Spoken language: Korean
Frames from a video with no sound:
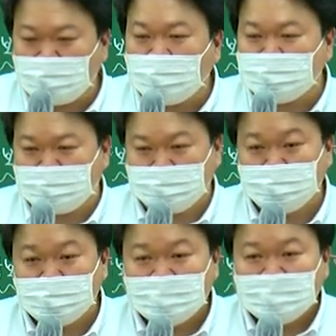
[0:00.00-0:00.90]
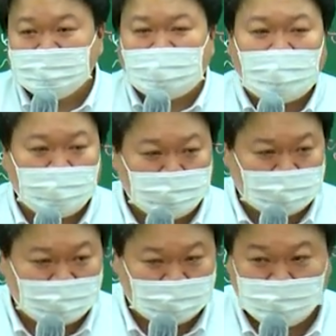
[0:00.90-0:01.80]
퇴직금,
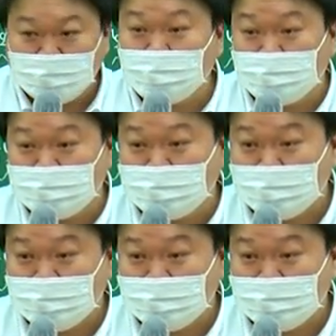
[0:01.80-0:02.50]
재해보상금 이런 거죠.